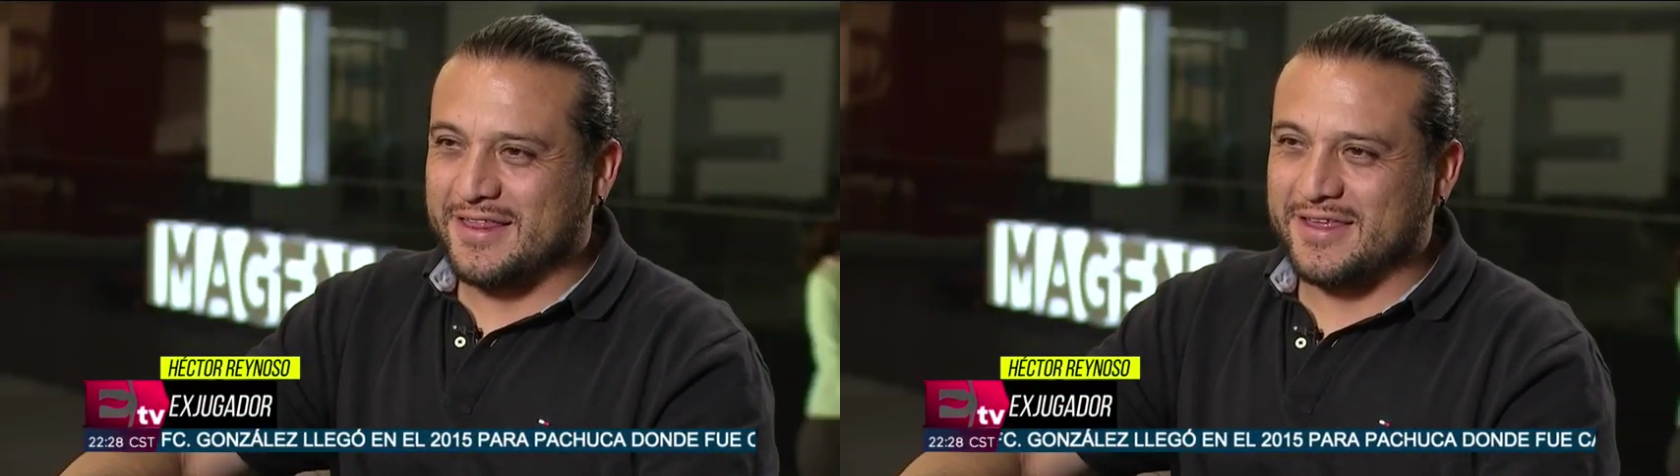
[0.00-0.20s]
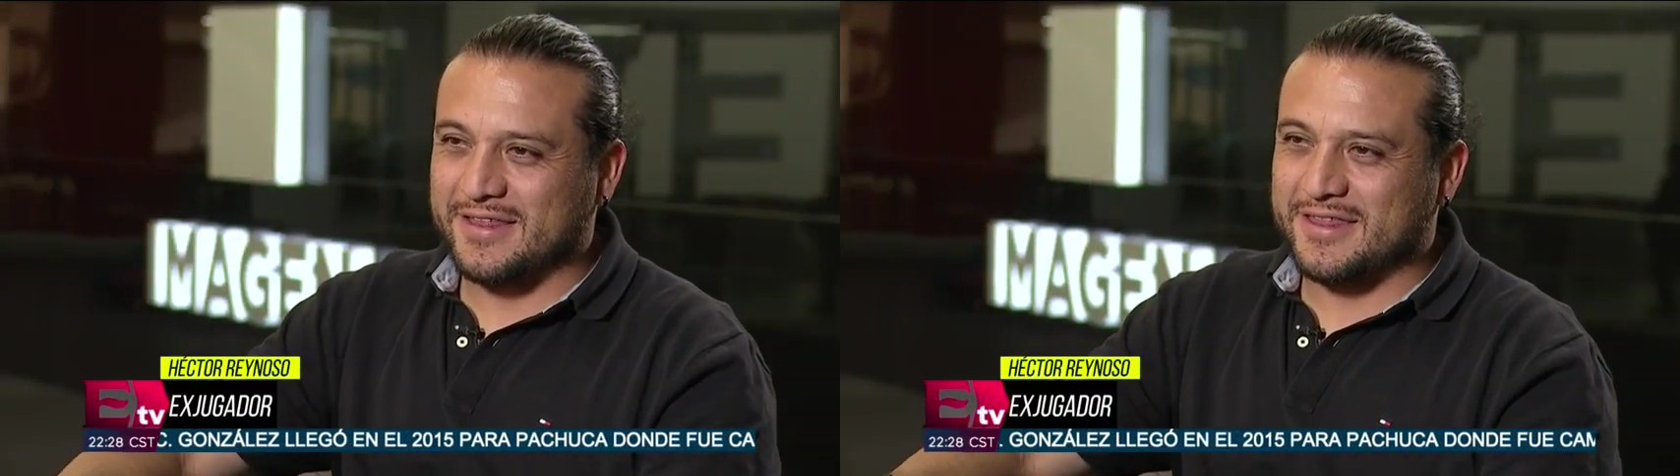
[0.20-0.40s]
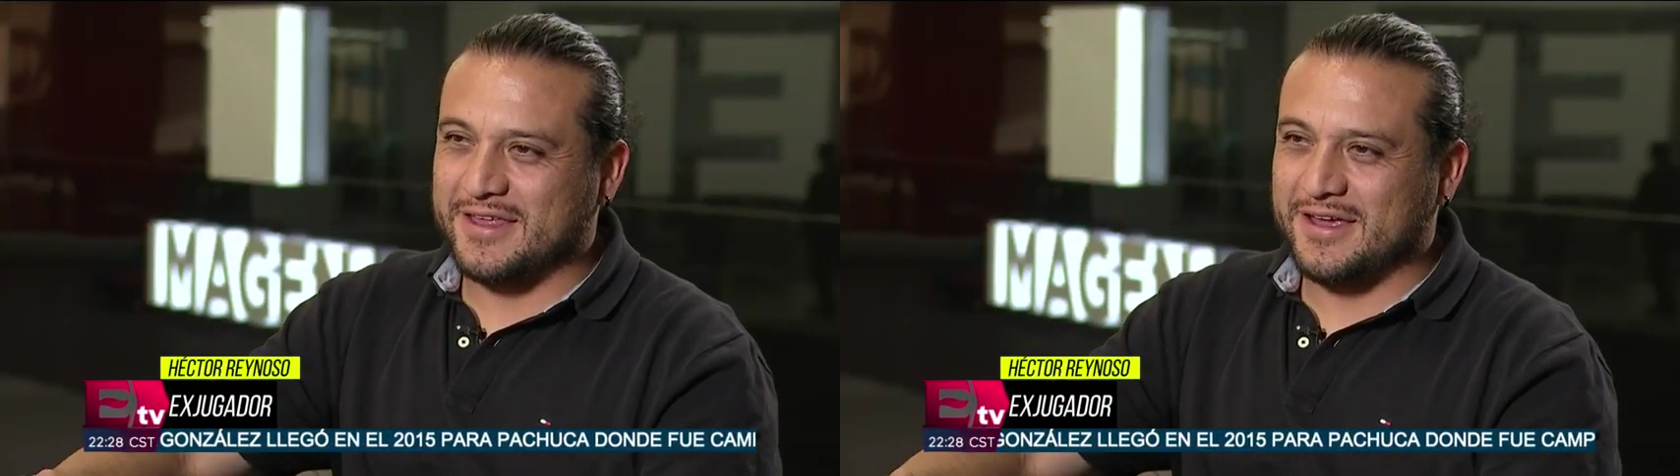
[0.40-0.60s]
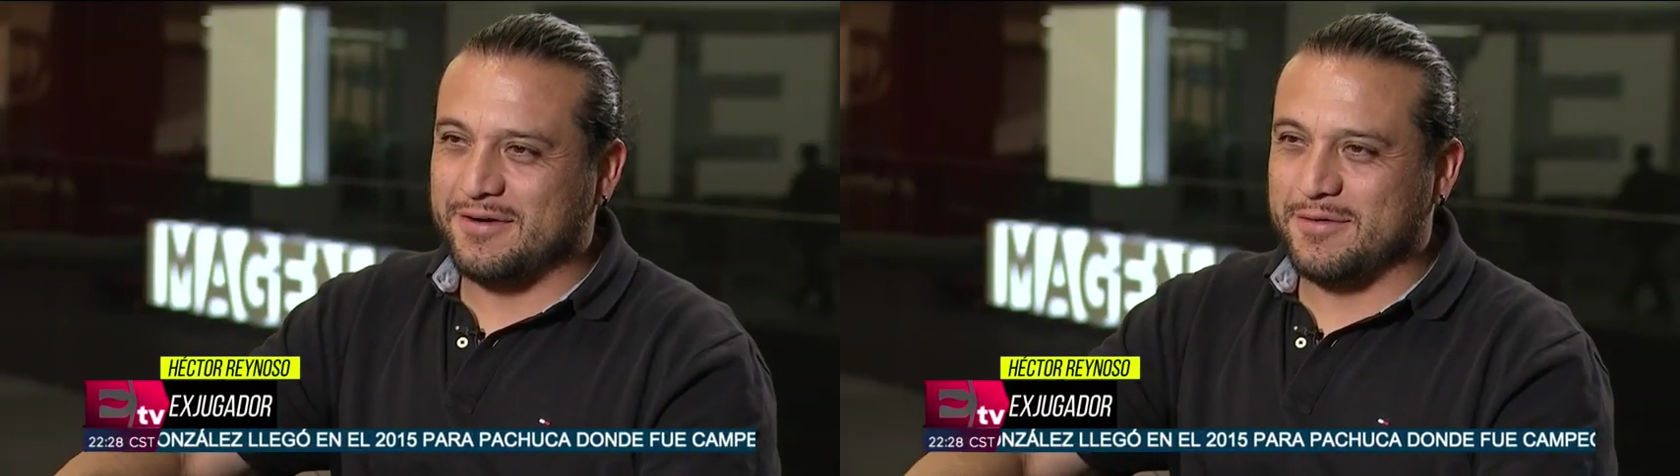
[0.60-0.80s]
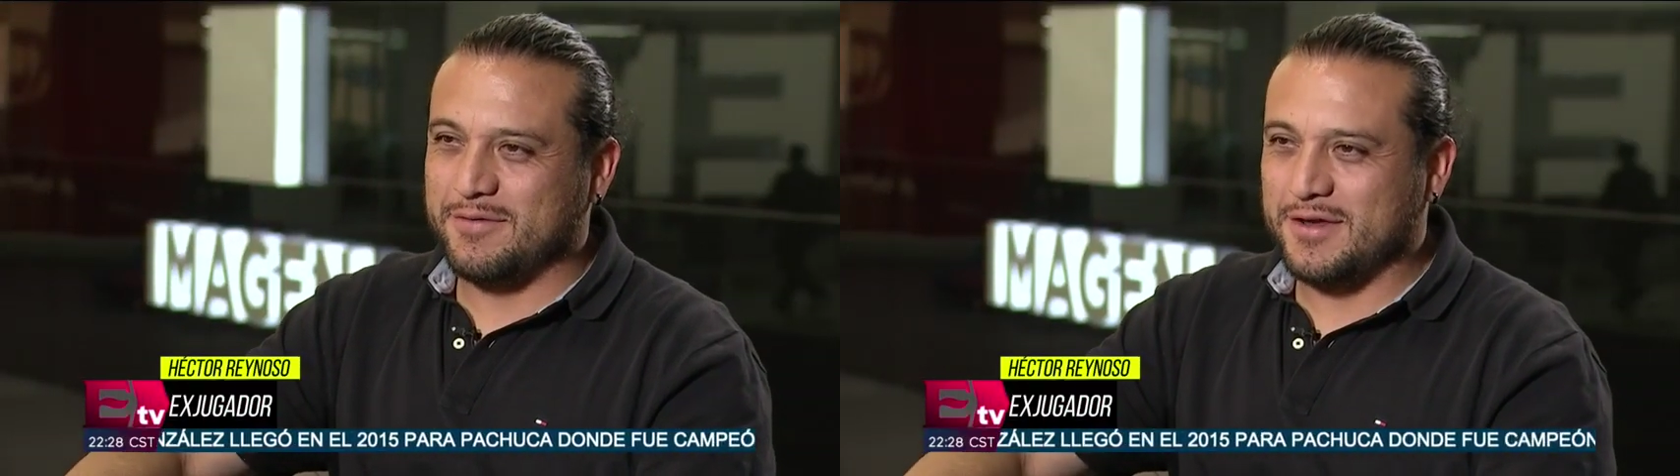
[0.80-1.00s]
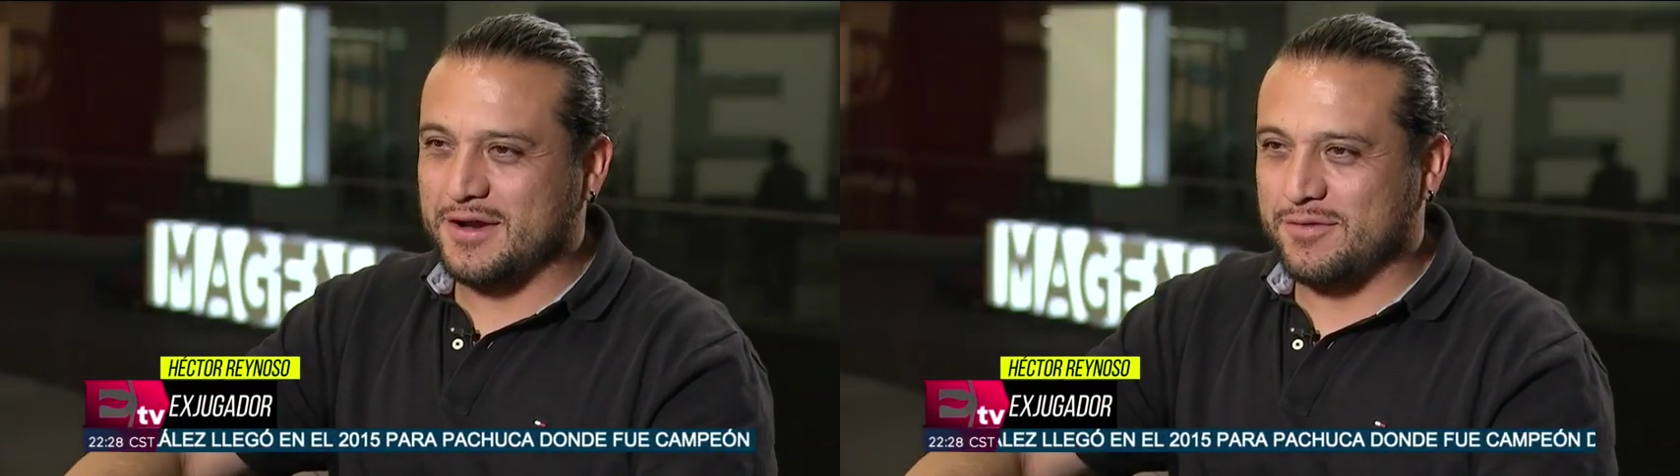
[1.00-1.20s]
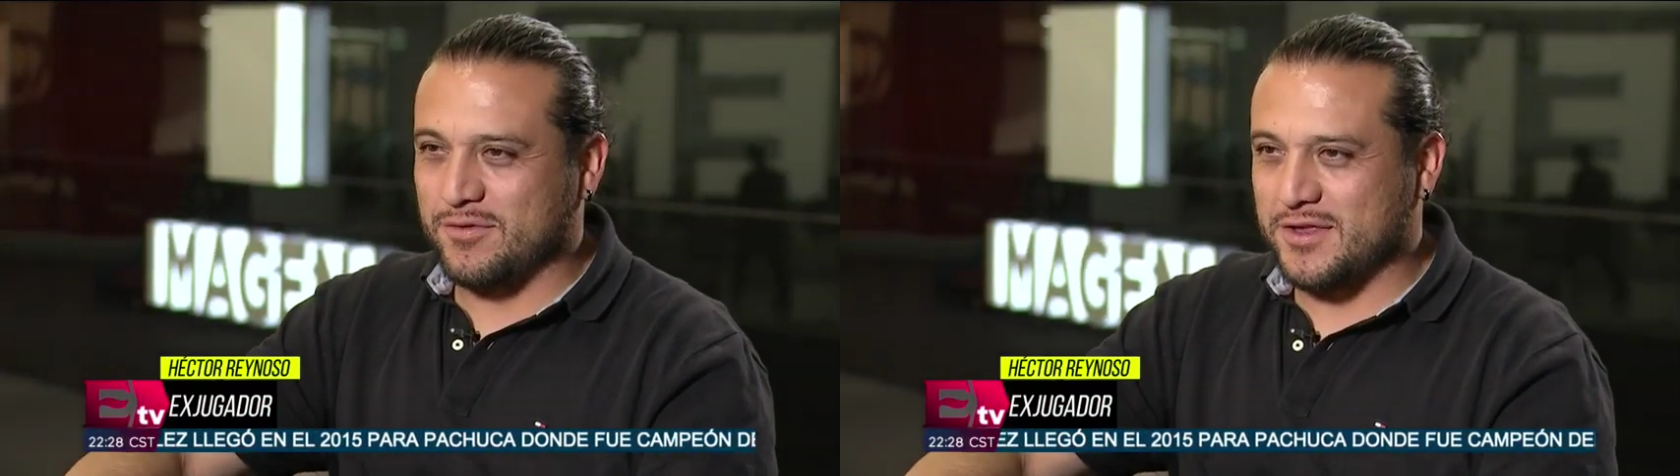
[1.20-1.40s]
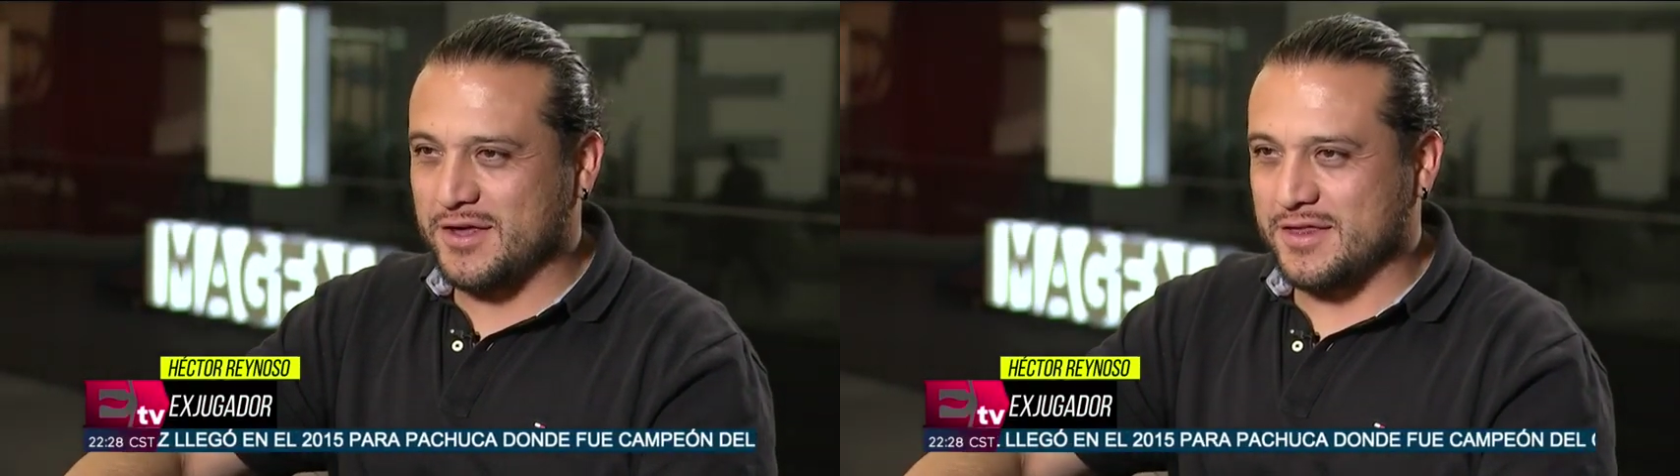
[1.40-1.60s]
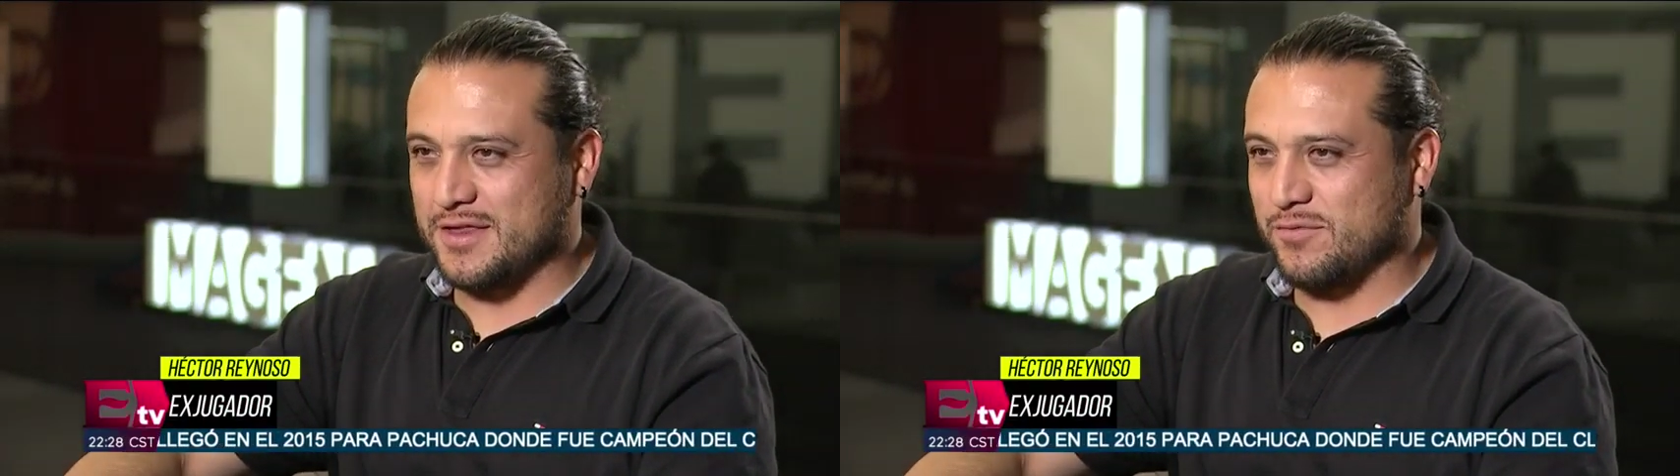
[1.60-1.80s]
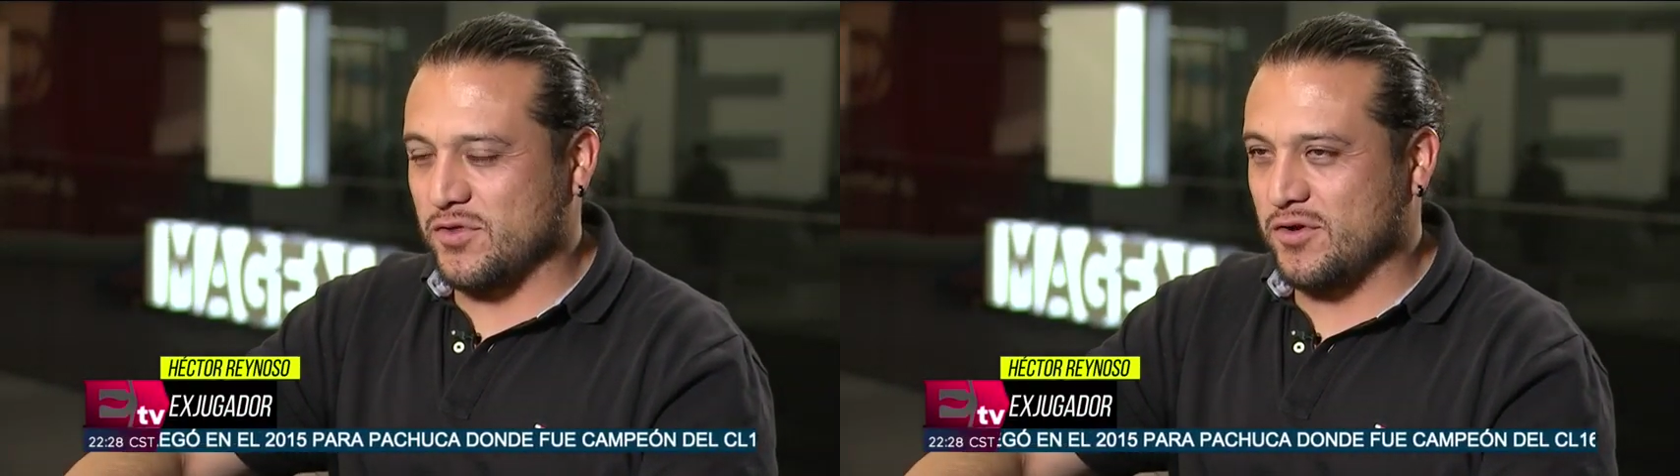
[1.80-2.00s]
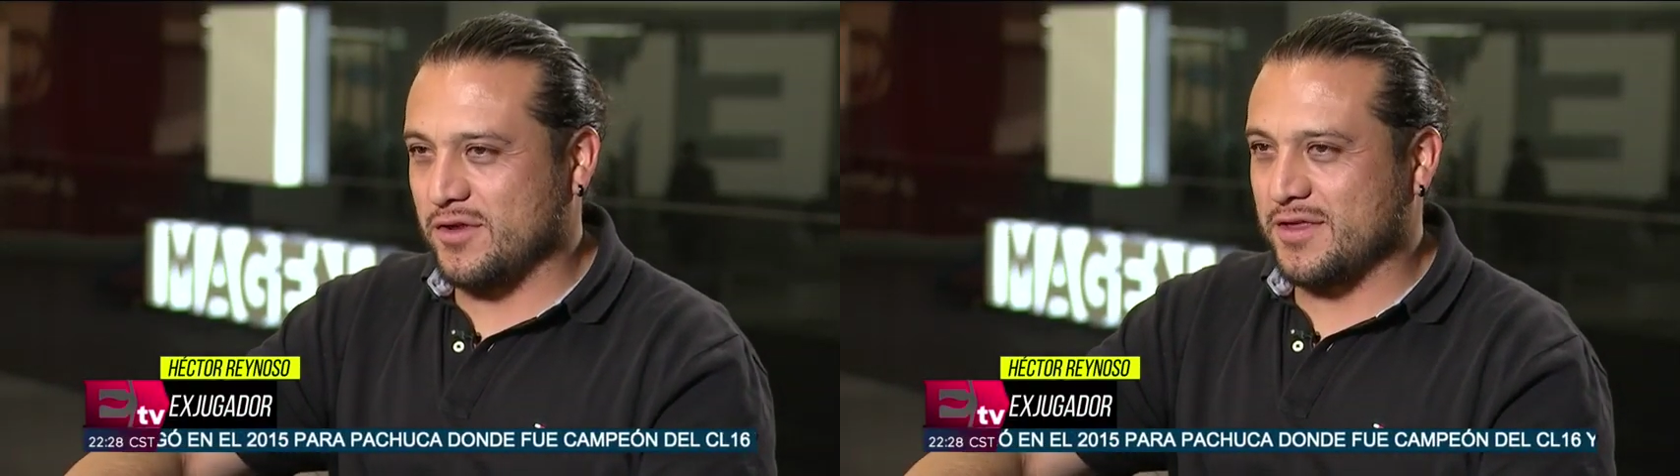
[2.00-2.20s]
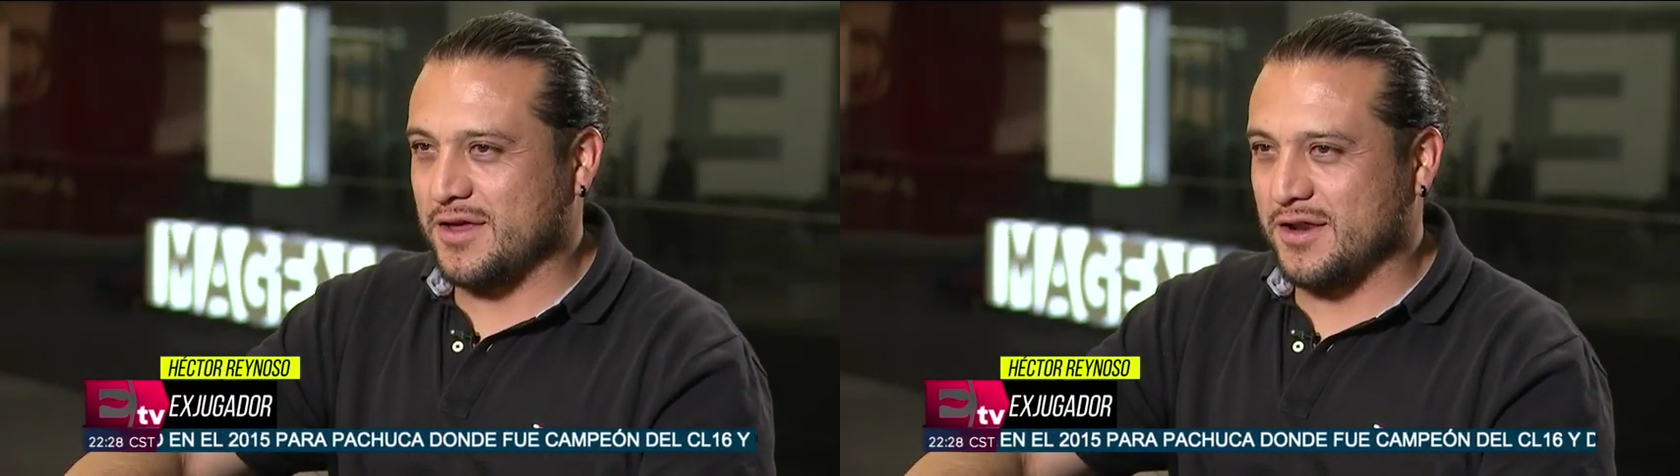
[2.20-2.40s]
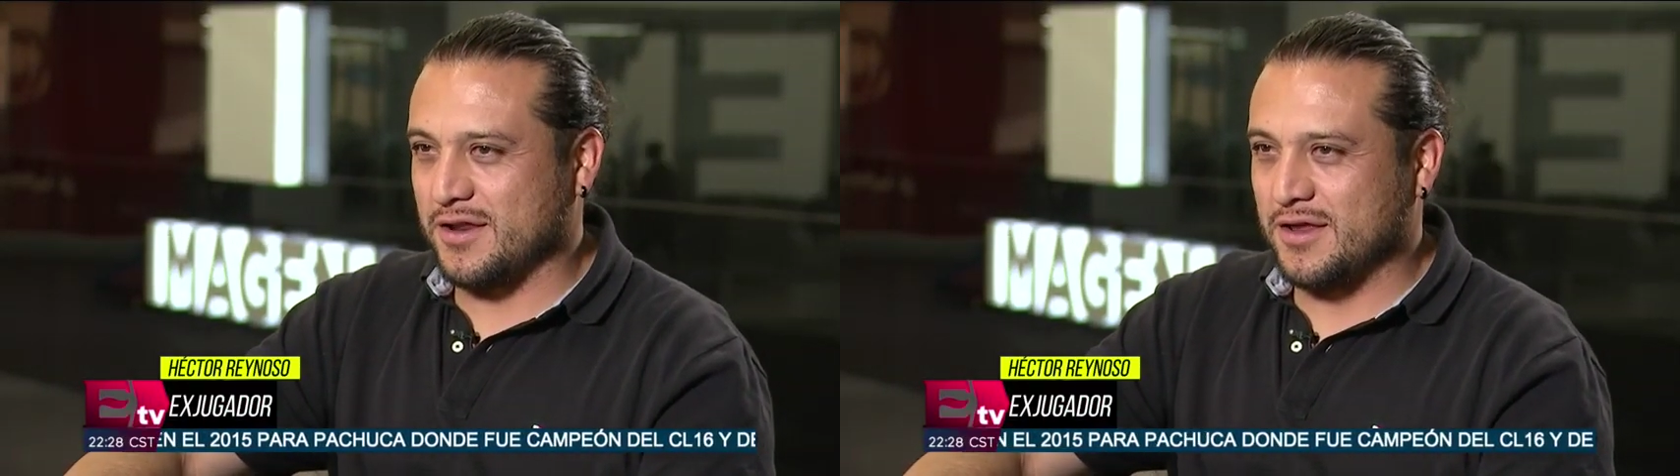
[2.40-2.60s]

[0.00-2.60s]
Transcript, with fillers: sentir, vivir muchas emociones que